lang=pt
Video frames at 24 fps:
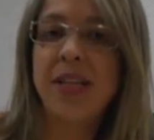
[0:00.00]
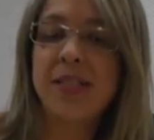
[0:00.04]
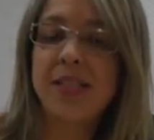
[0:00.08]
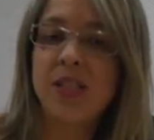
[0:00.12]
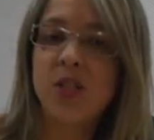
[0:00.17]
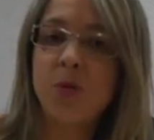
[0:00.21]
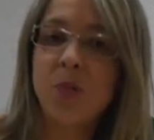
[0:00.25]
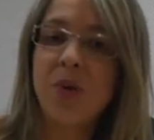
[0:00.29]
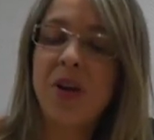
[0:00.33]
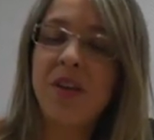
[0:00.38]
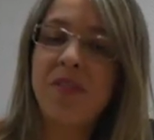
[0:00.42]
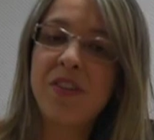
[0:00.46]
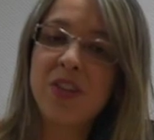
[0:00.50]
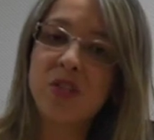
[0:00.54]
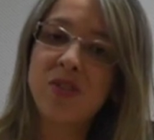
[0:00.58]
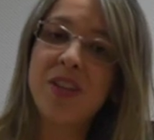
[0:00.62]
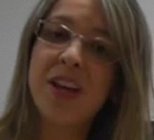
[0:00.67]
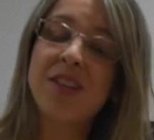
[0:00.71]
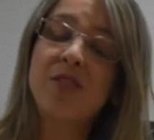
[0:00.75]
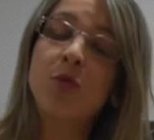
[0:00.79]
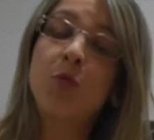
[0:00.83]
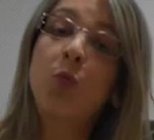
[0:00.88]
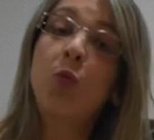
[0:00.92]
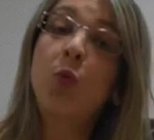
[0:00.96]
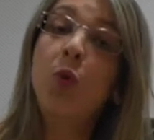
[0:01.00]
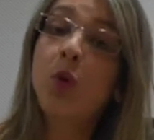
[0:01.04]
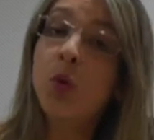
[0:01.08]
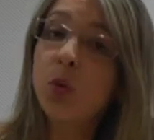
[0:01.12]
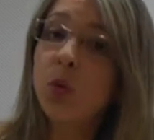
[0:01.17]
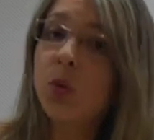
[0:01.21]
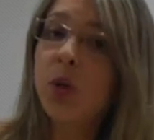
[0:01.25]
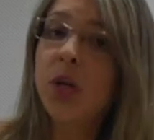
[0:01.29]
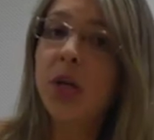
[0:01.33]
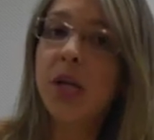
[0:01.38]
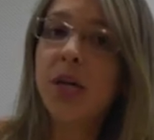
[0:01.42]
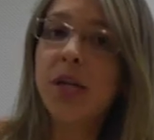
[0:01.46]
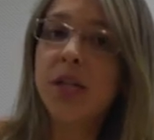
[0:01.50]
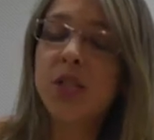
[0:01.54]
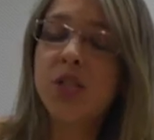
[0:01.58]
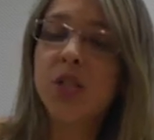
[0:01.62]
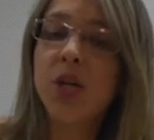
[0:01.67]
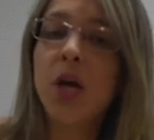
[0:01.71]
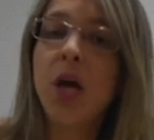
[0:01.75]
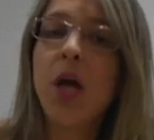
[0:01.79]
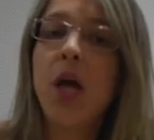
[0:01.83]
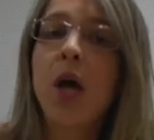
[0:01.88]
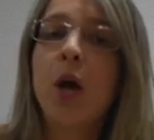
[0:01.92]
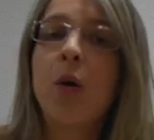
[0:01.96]
existe uma efetividade muito
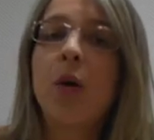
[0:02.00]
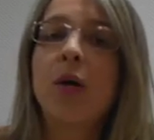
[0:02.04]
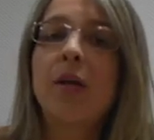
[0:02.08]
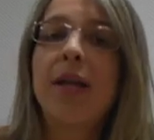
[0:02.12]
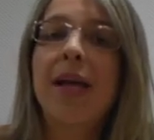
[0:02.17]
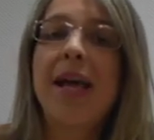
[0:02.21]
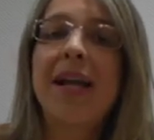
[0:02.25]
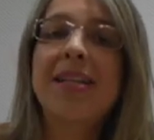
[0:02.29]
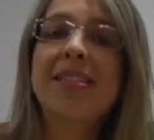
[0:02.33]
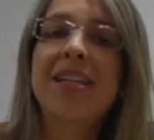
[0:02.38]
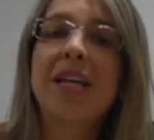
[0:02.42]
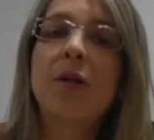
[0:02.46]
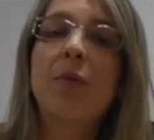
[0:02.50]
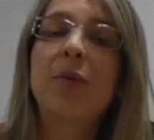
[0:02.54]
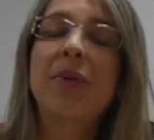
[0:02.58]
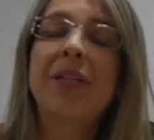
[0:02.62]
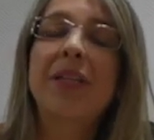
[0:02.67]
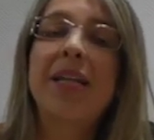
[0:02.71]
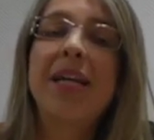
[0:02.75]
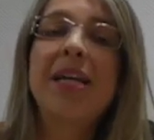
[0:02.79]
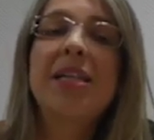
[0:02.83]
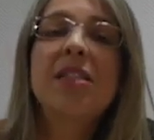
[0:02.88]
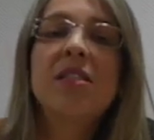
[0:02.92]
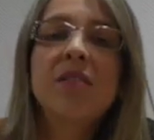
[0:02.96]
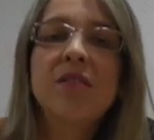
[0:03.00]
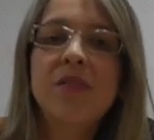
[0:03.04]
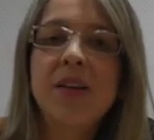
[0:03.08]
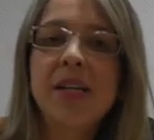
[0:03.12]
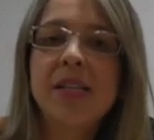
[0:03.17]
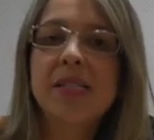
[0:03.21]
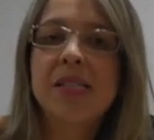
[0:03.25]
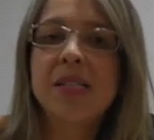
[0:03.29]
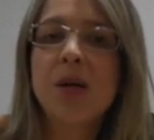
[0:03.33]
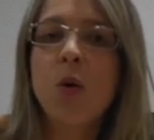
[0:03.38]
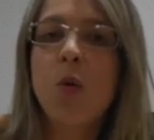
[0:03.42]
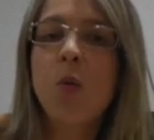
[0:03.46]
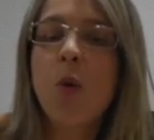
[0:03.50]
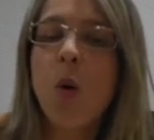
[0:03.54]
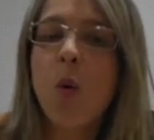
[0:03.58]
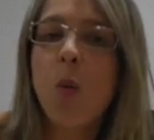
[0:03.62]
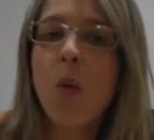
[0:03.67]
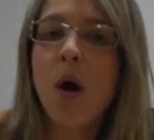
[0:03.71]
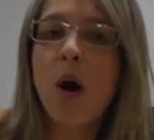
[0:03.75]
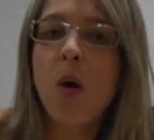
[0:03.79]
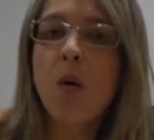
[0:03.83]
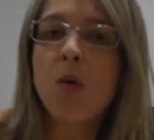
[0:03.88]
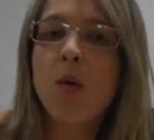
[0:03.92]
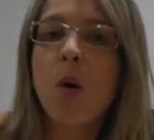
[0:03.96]
grande quando é realizada uma desinfecção
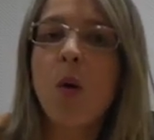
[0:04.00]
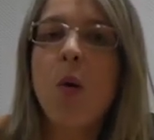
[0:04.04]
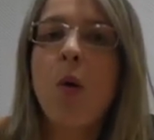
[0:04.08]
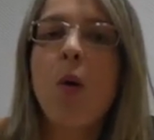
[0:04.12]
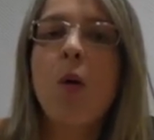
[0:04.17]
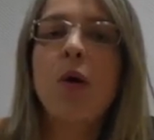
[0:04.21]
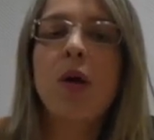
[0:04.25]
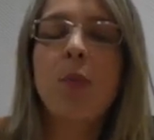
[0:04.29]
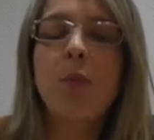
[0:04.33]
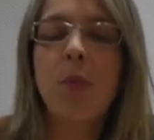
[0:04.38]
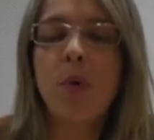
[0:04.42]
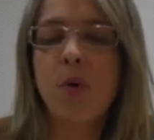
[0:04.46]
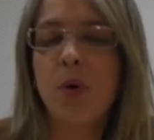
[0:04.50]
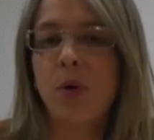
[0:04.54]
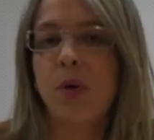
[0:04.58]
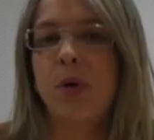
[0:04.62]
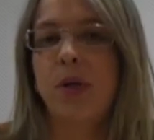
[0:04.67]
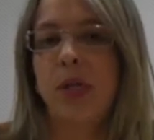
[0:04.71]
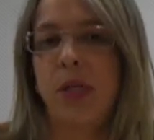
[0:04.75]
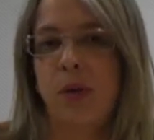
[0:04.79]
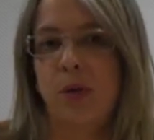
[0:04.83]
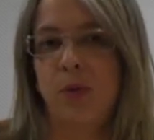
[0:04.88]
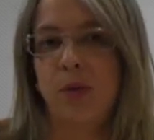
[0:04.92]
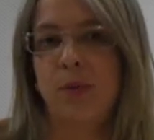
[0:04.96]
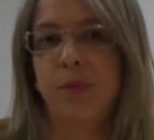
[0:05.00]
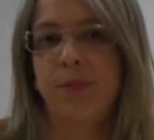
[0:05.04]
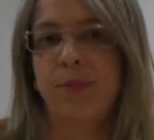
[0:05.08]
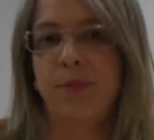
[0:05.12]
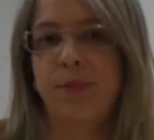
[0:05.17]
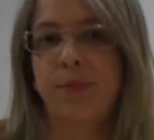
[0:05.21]
com álcool ou hipoclorito.